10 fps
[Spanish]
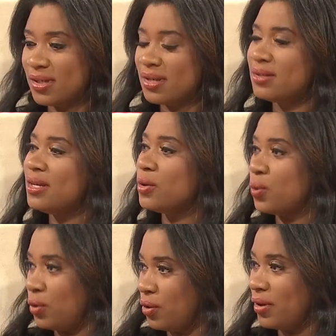ese
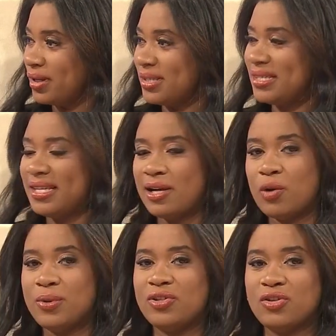círculo, ese
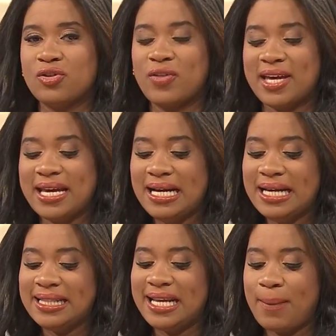ciclo vicioso de,
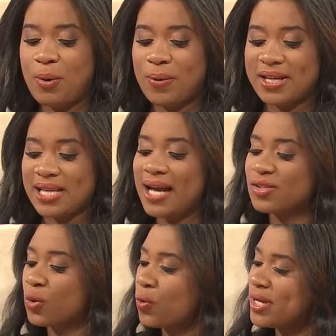la pobreza. A
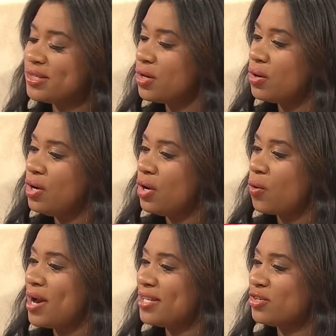su juicio,
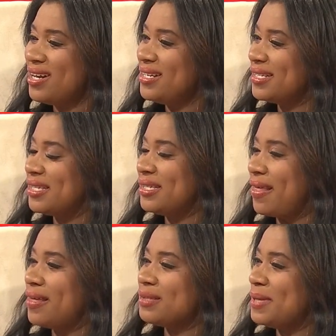¿cuáles son las
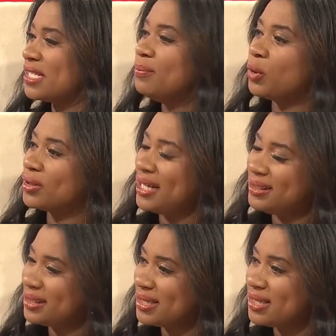necesidades más
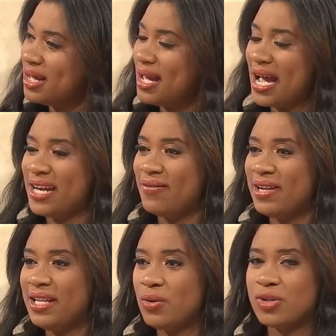importantes a
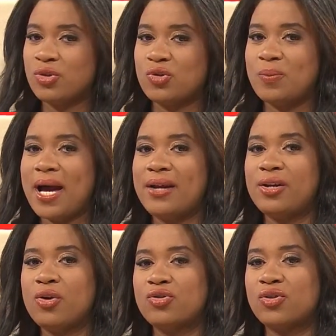nivel de nuestros
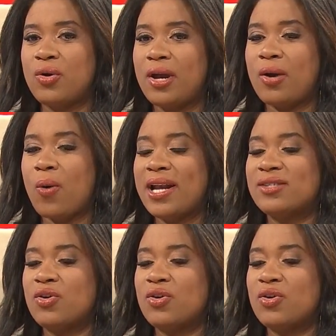barrios? ¿Cuáles